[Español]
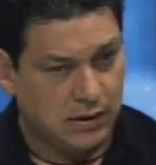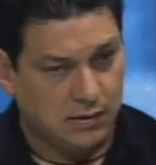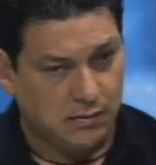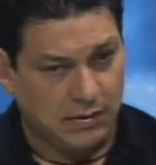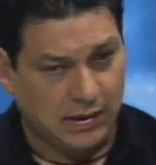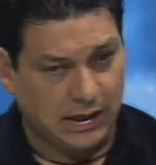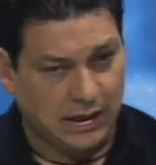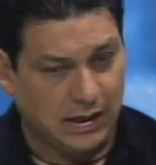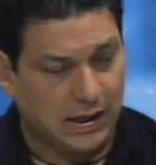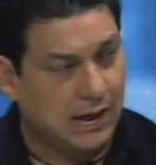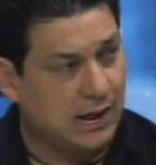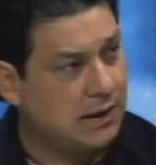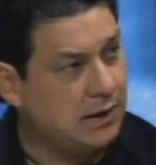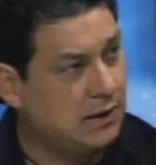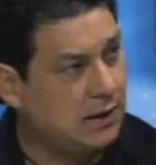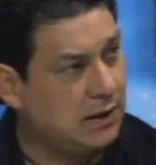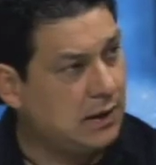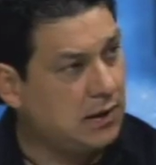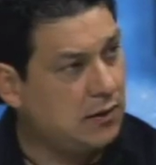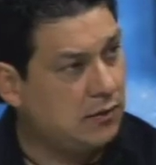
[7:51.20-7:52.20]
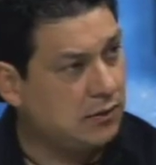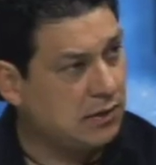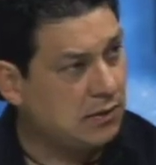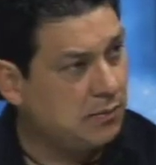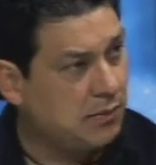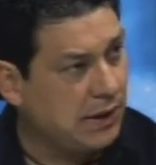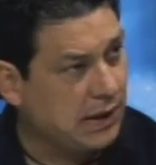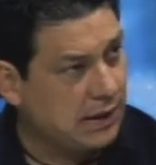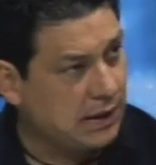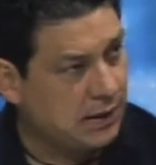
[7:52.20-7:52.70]
Barragán de
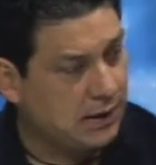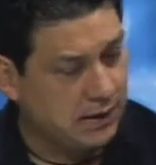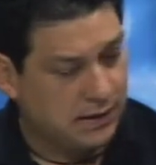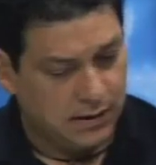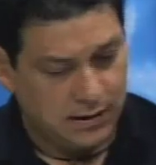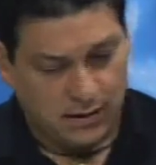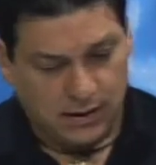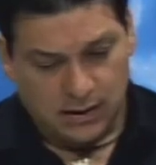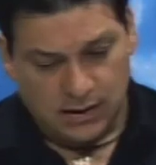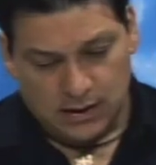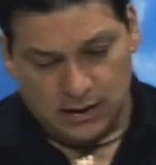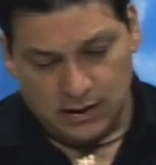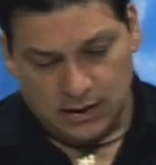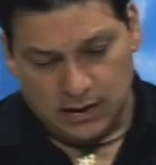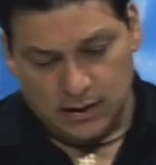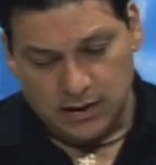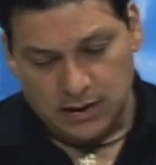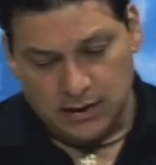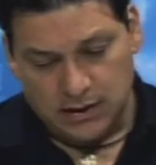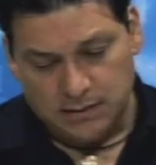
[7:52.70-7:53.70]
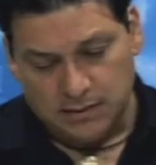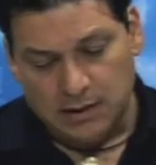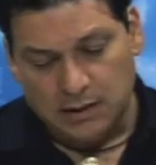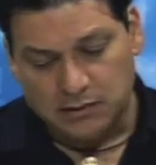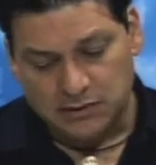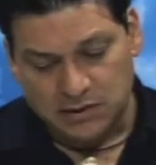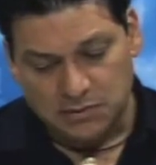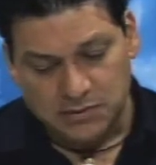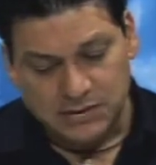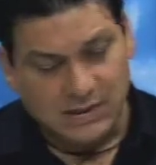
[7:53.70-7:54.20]
Jicotepec. Sí. Y
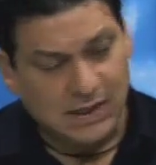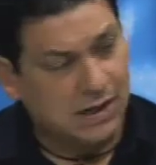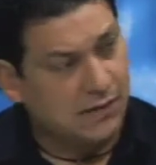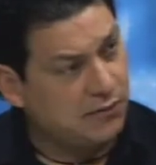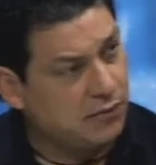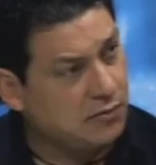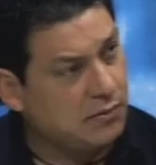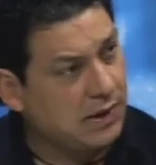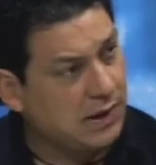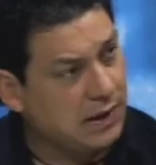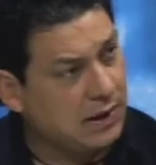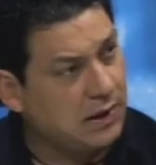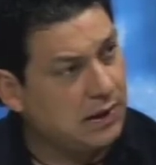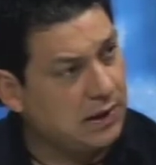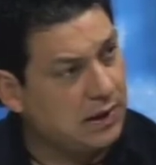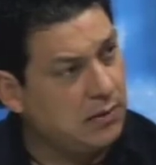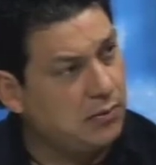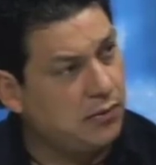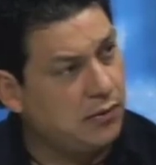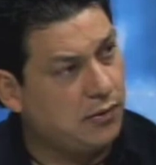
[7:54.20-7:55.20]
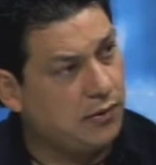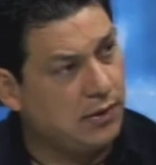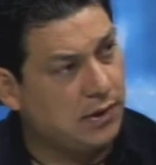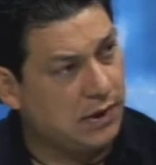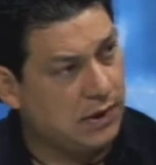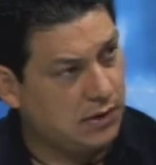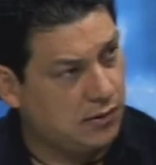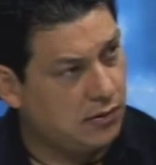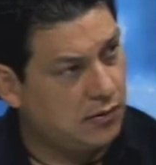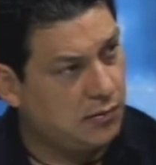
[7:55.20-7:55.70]
vamos a empezar a formar el equipo,
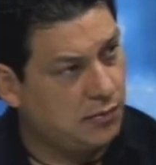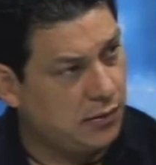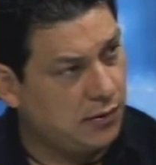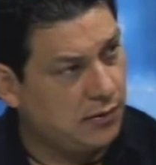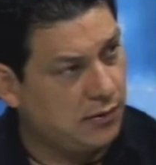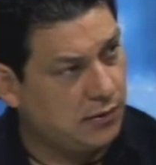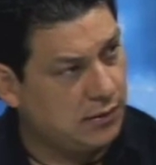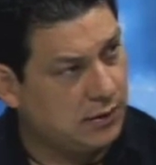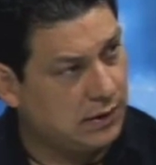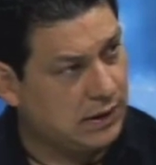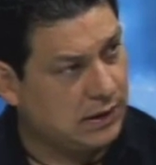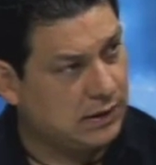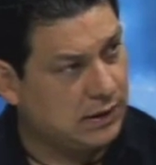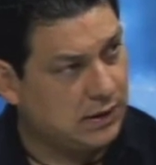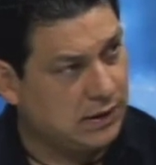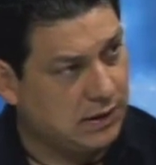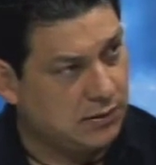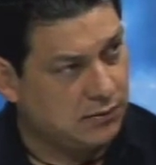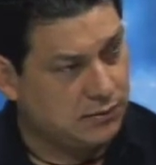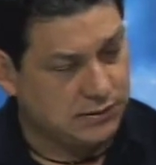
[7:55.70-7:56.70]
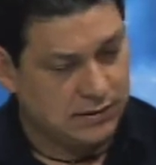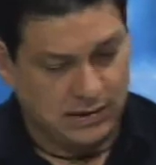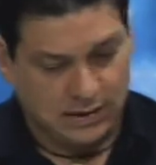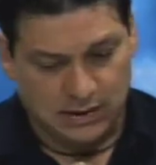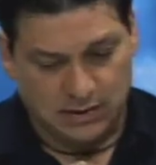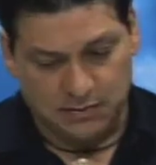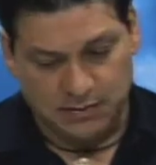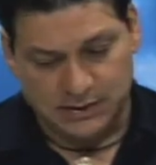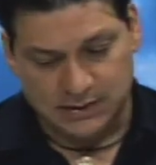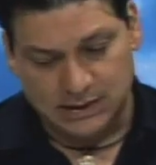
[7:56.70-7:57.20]
el grupo que tendremos que
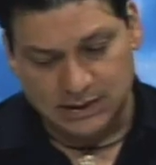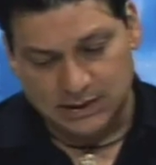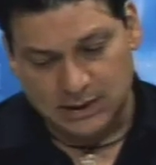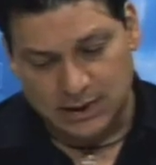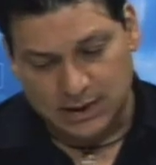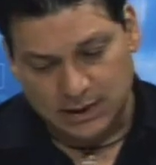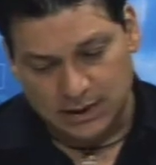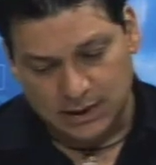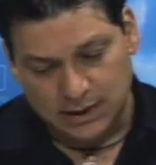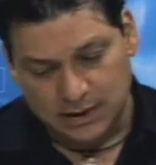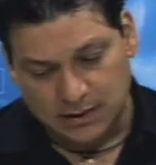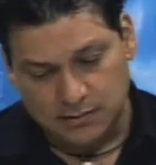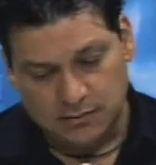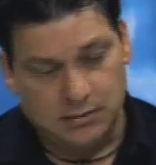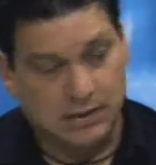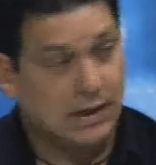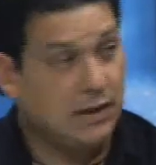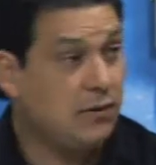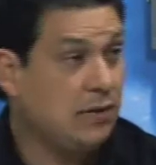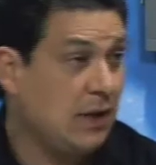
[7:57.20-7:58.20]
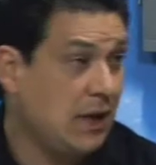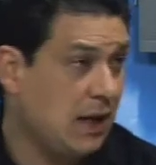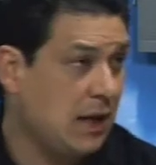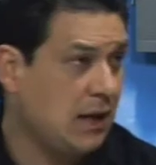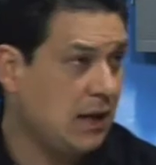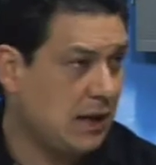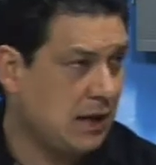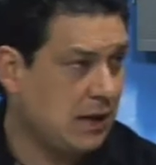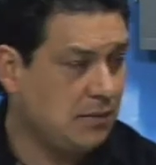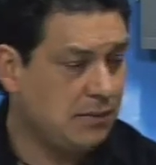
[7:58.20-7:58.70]
representar. Me
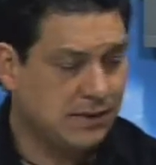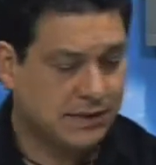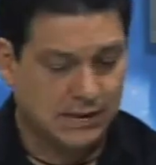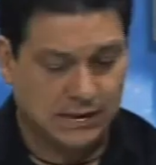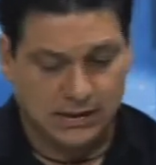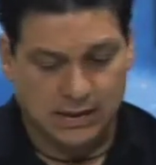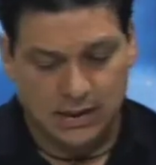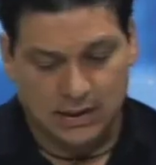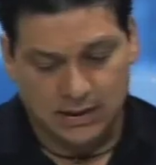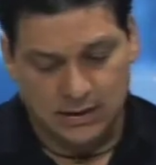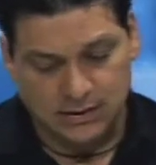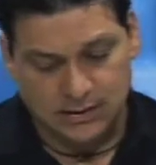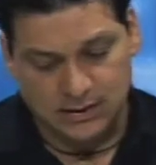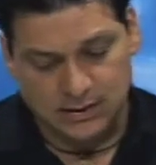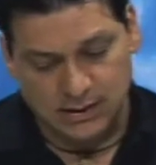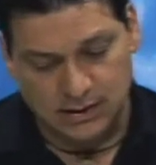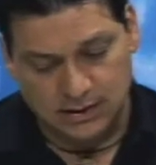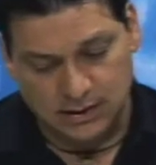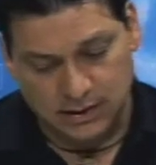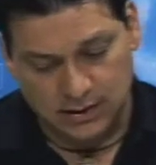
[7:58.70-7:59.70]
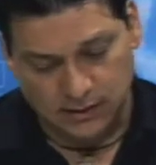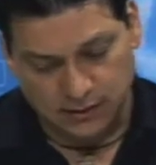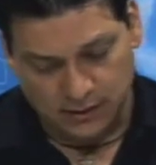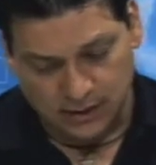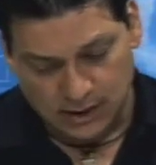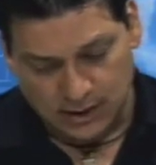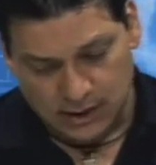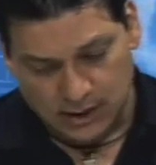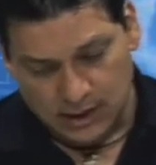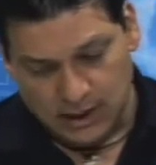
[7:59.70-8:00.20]
ayudarán a representar en este sentido
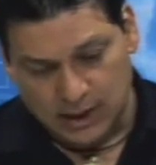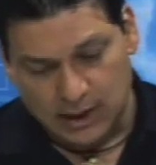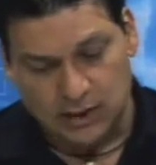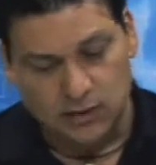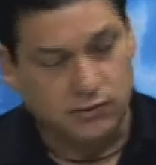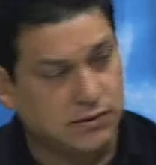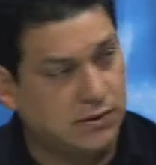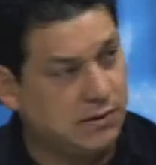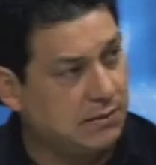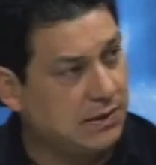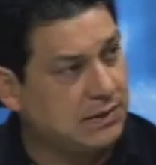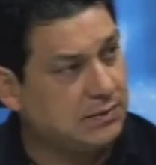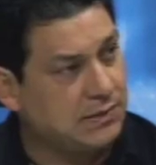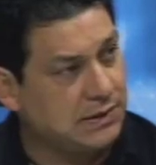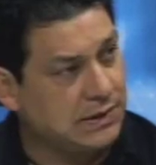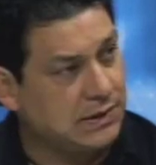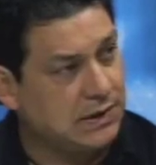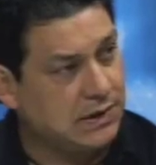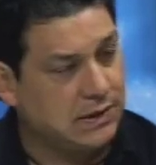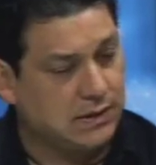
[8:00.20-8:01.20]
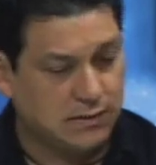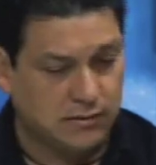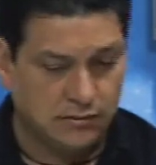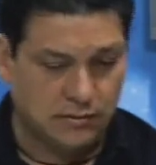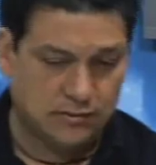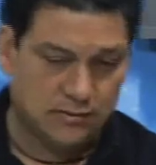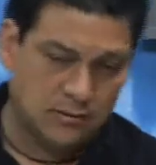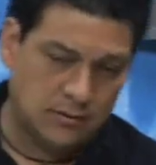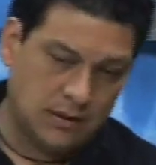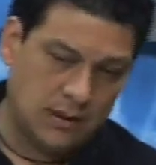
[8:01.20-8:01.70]
a demás presidentes.
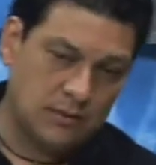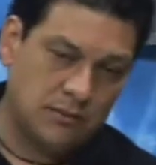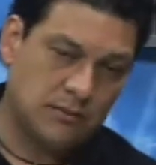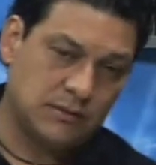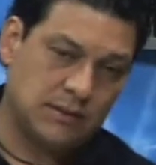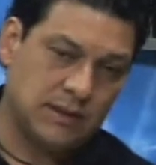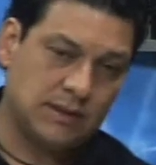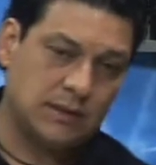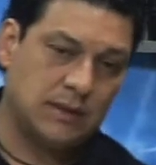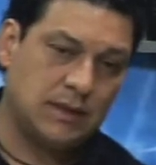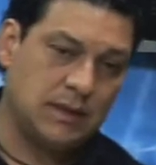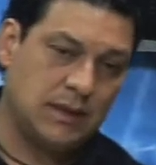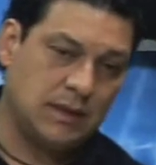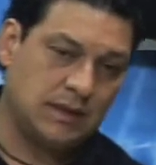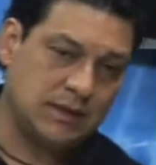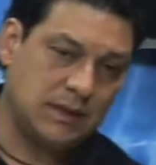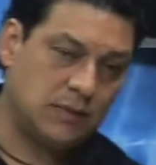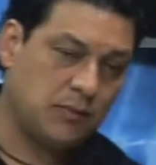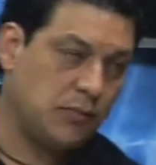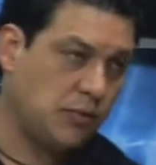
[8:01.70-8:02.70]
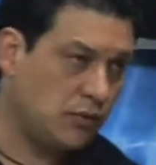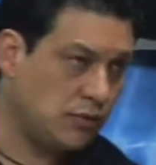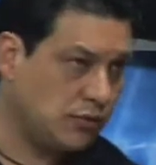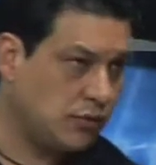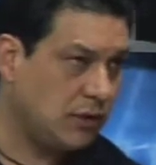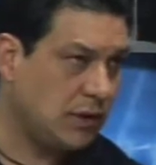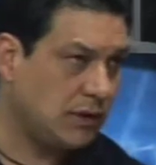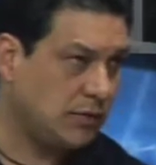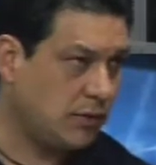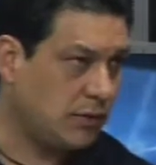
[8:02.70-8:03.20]
Lo queremos hacer por
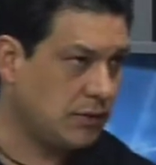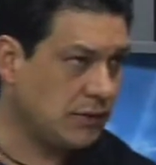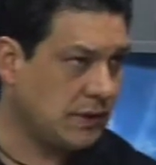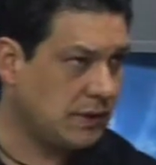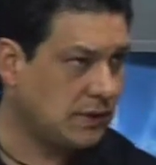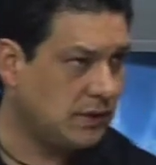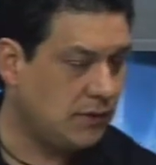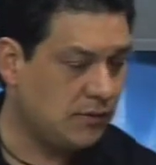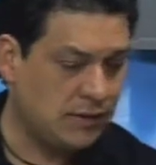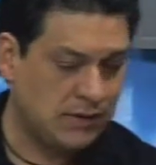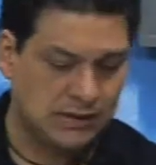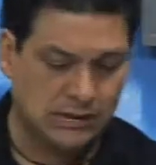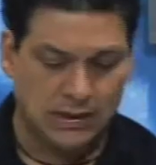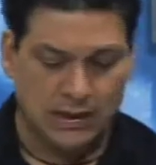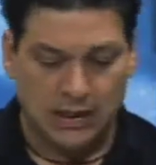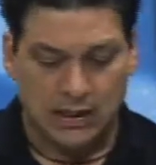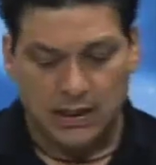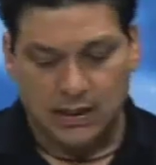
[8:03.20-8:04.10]
zonas, por secciones.